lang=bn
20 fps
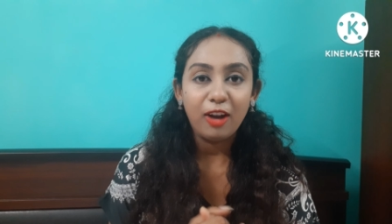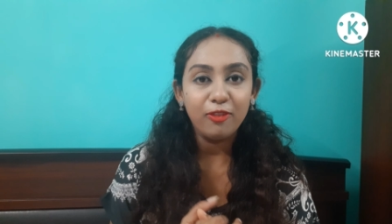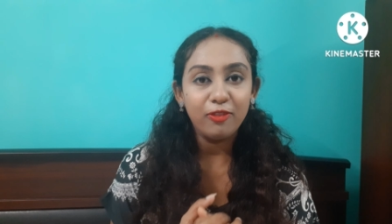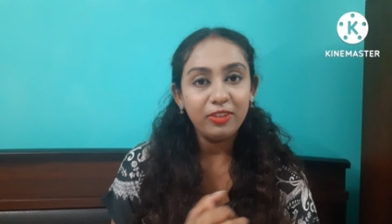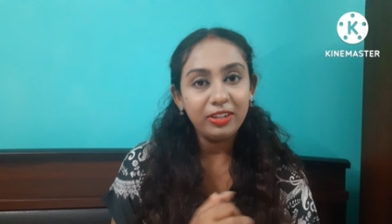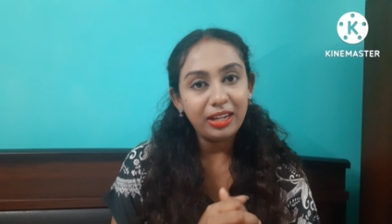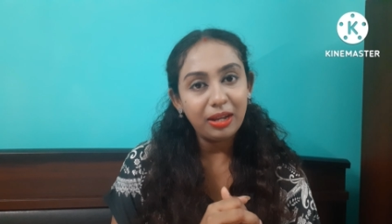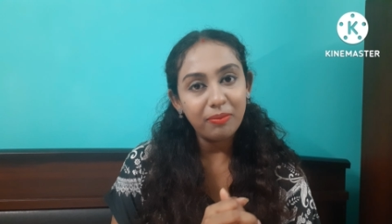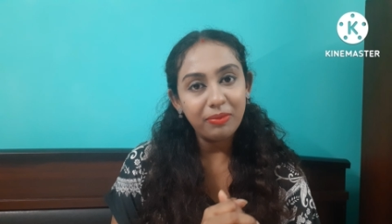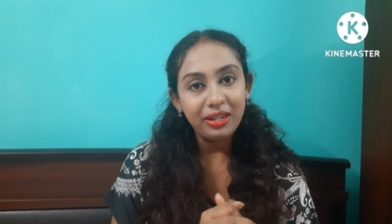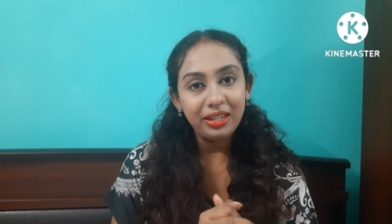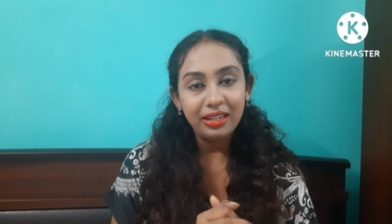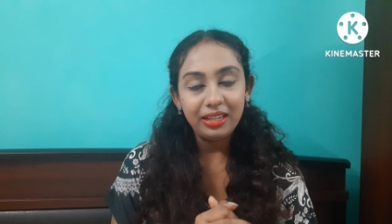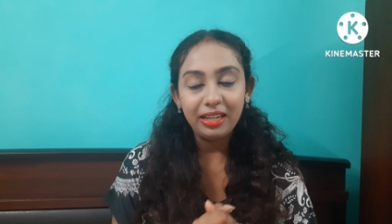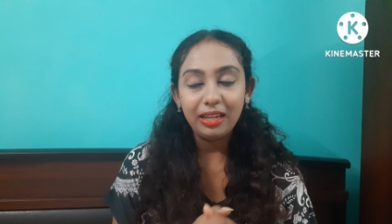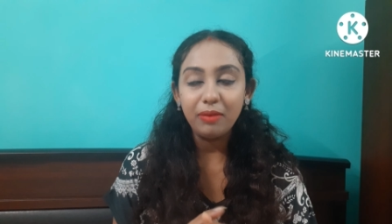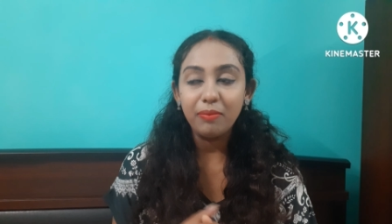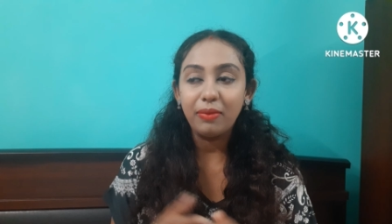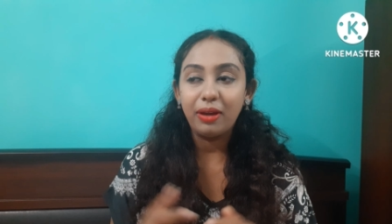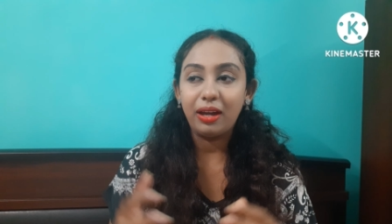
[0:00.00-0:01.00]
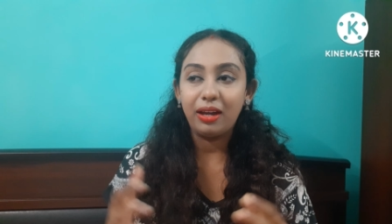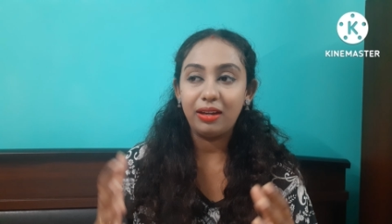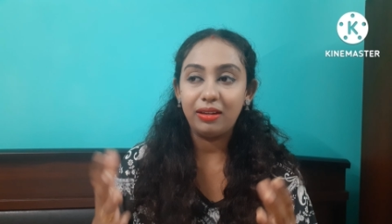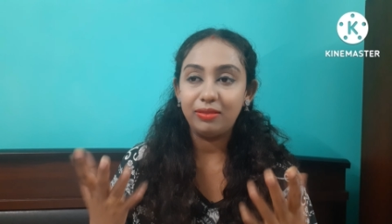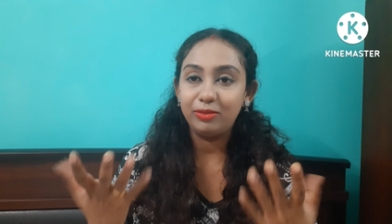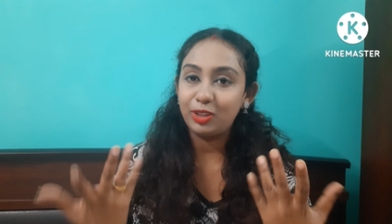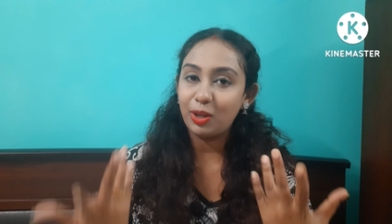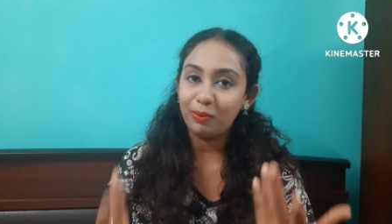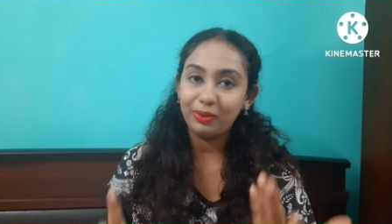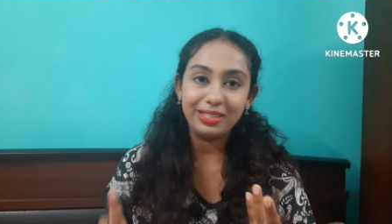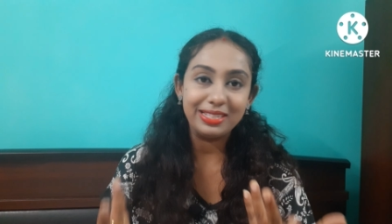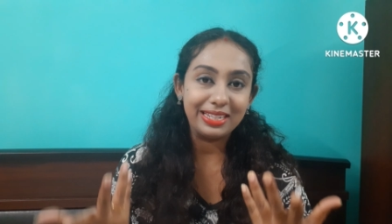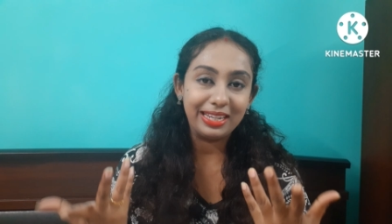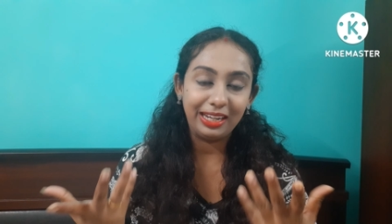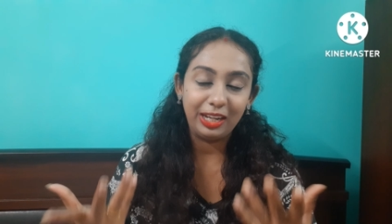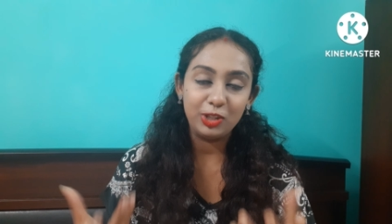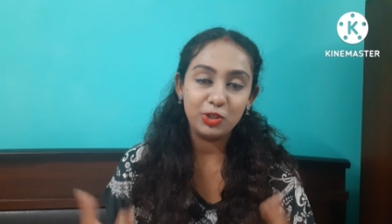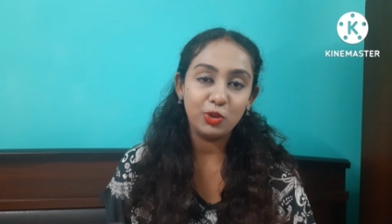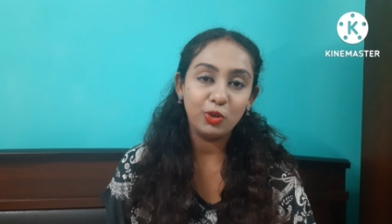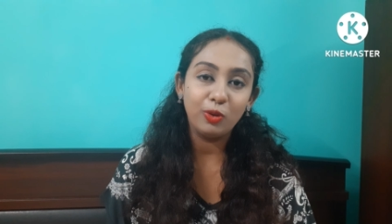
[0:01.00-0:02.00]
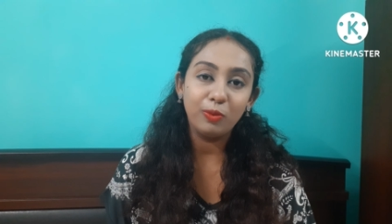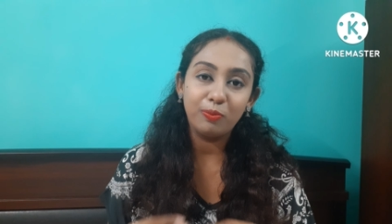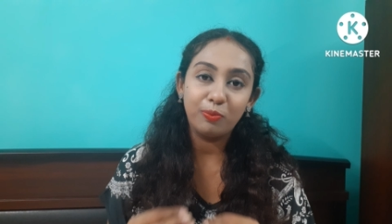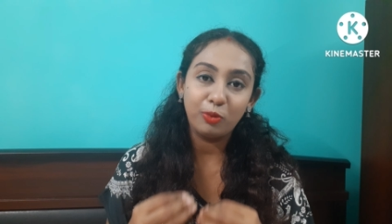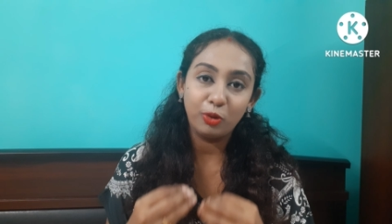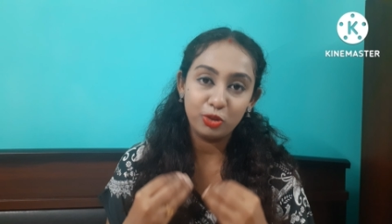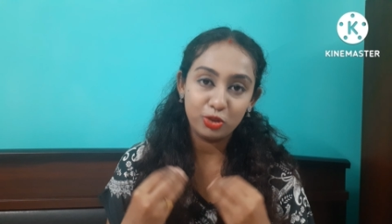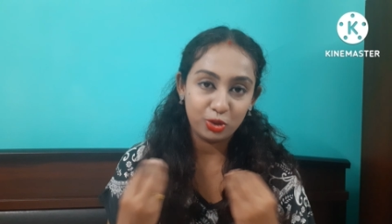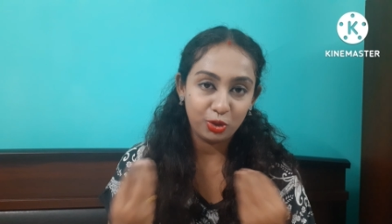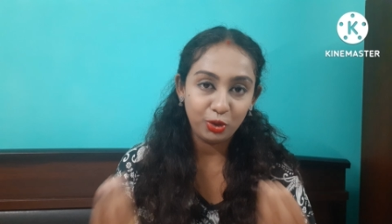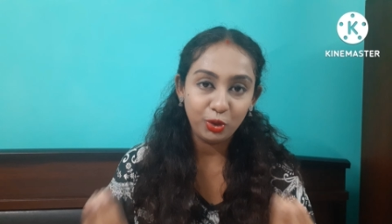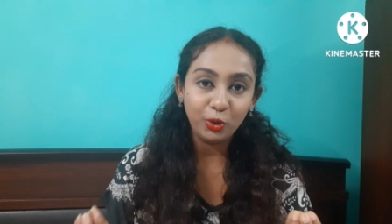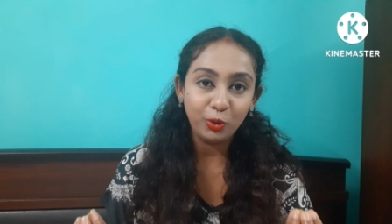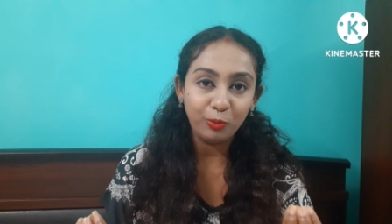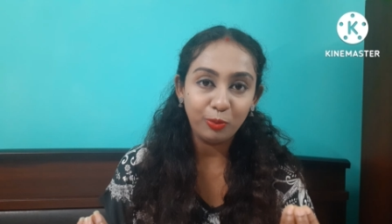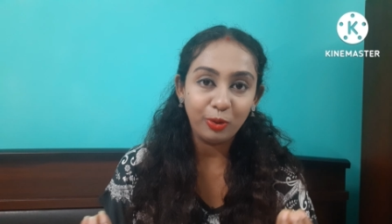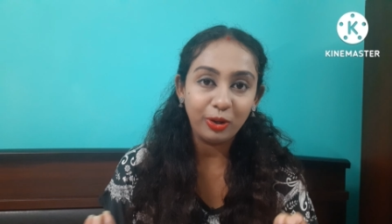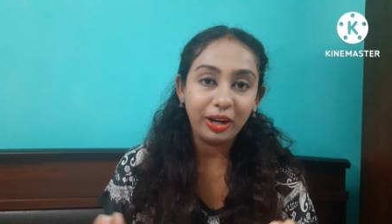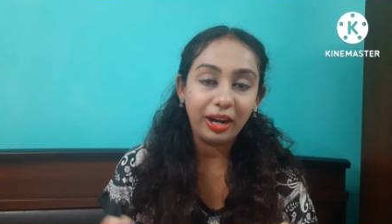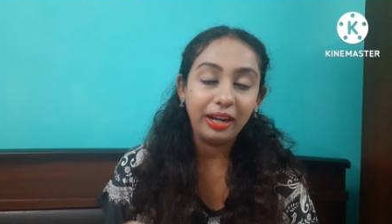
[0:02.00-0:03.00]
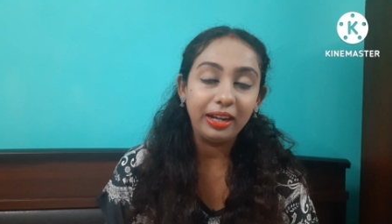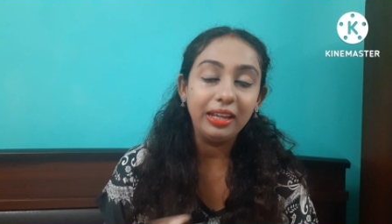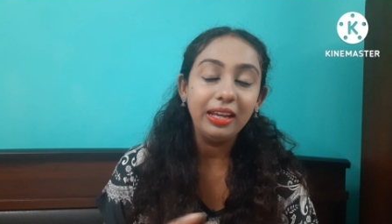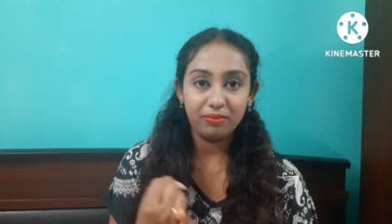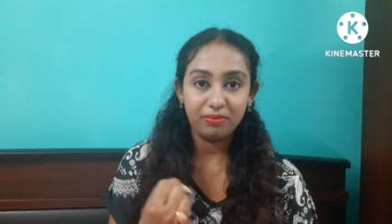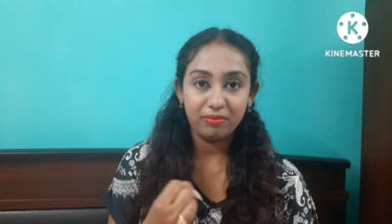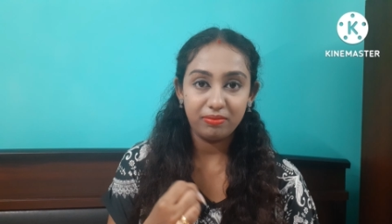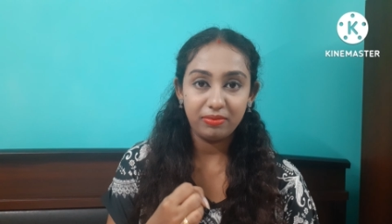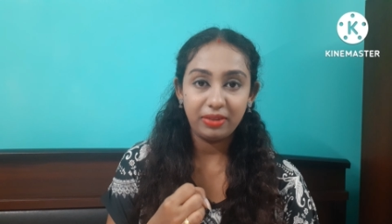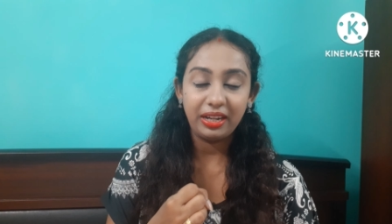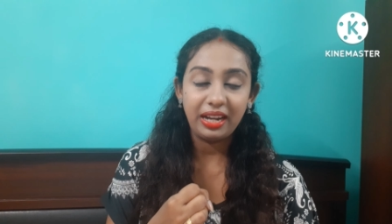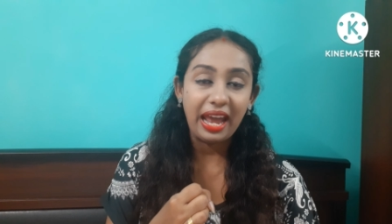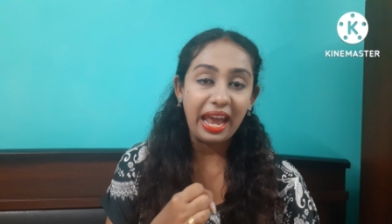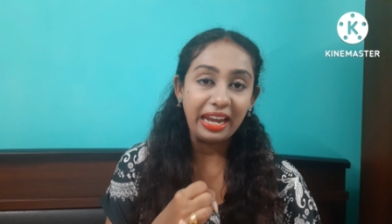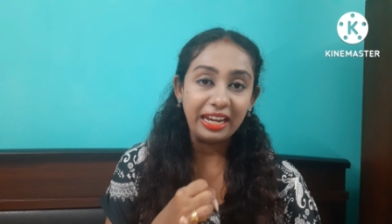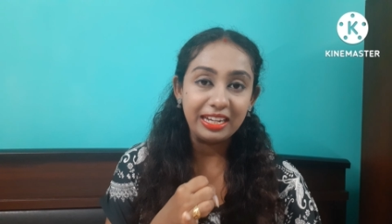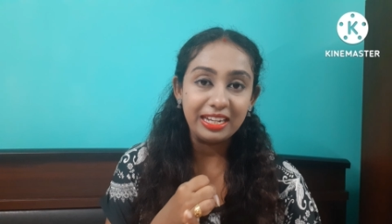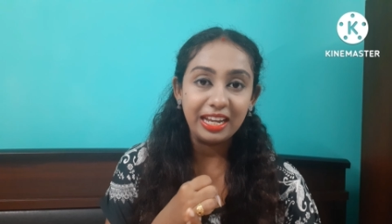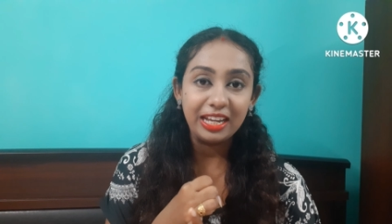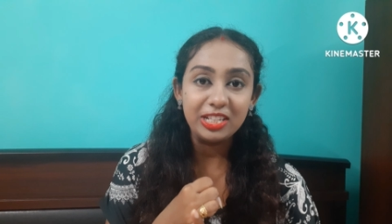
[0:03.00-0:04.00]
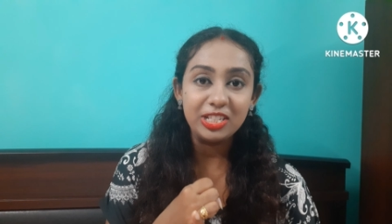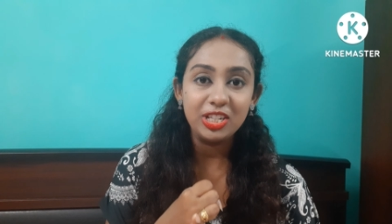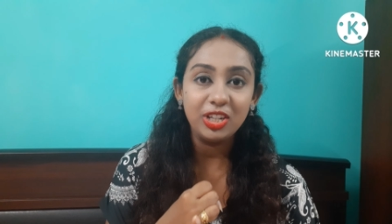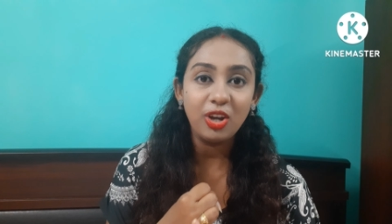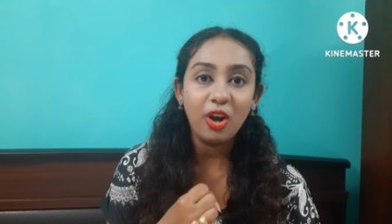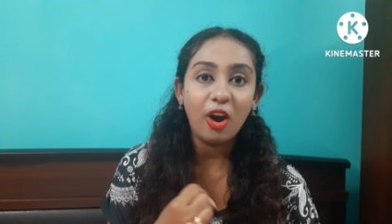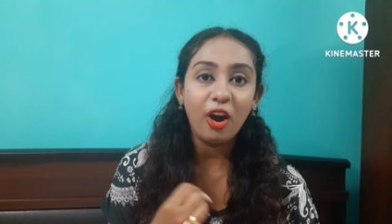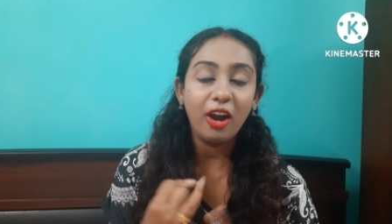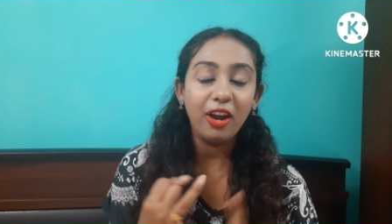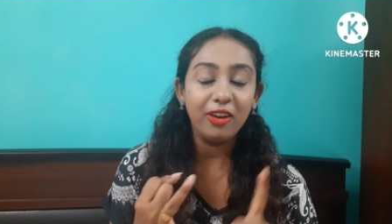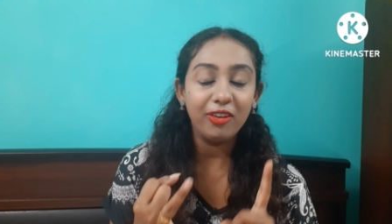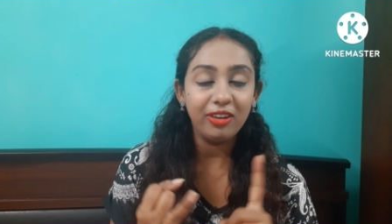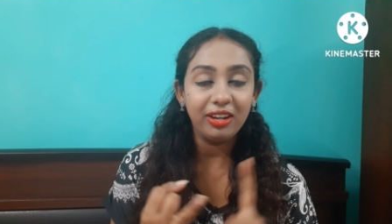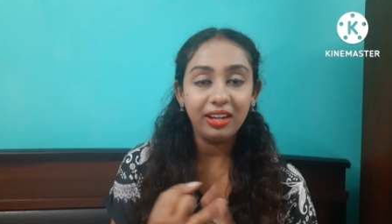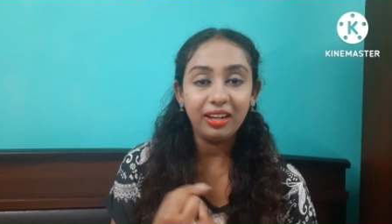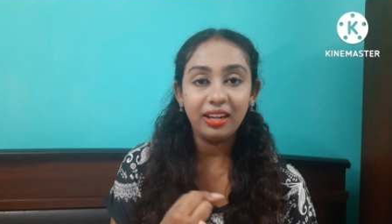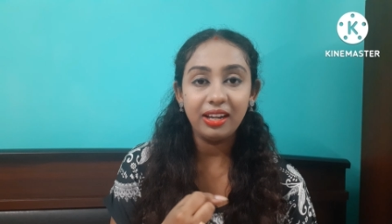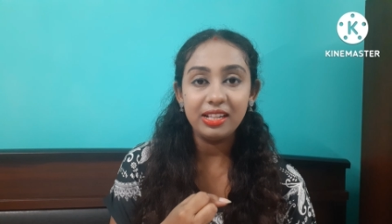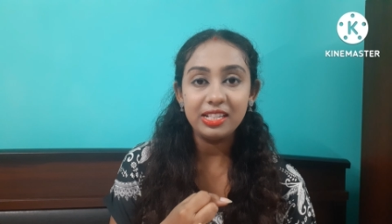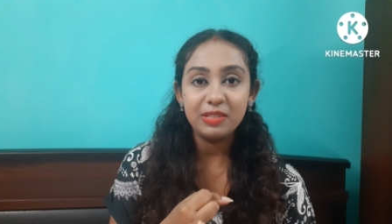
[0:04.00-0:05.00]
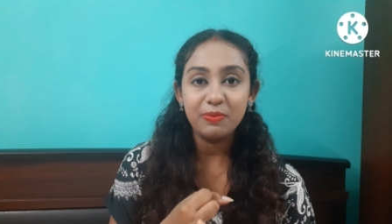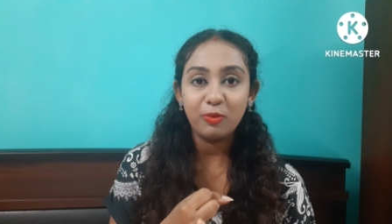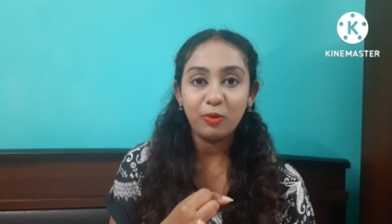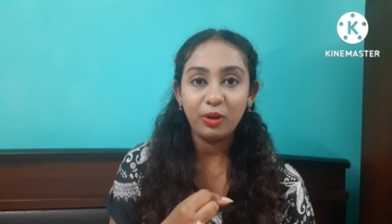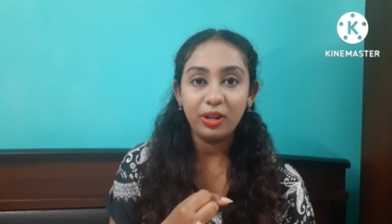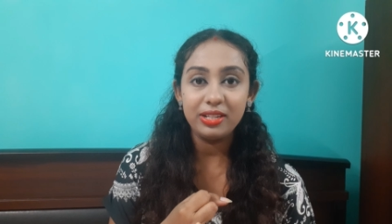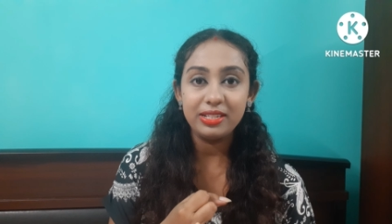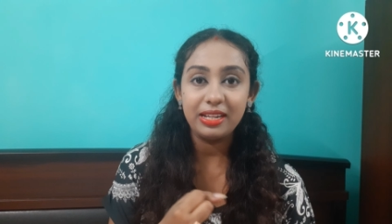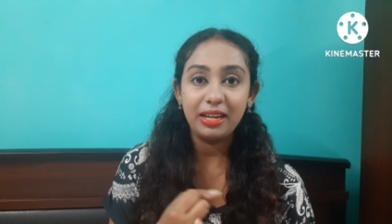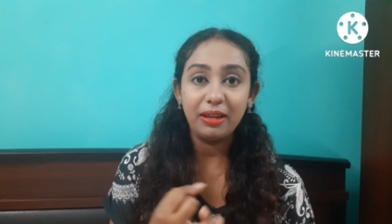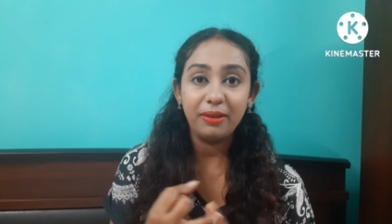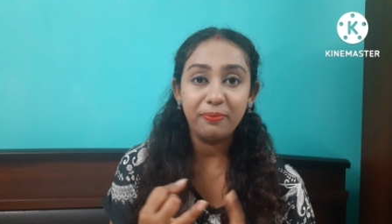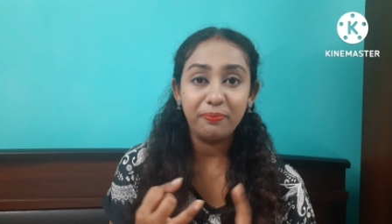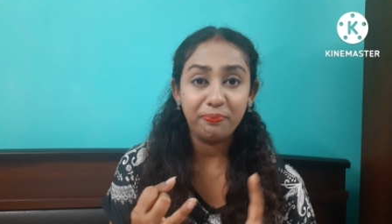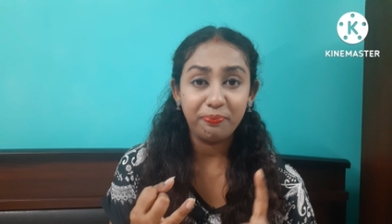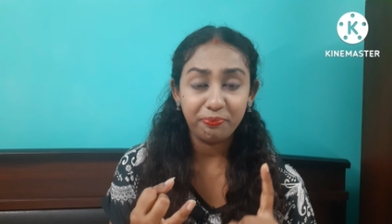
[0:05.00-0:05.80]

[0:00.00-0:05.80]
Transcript: ভিটামিন ই e, তো আমাদের স্কিনের জন্য প্রচণ্ড উপকারী মানে অ্যান্টি এজিং হয় রিঙ্কেলস পড়ে যায়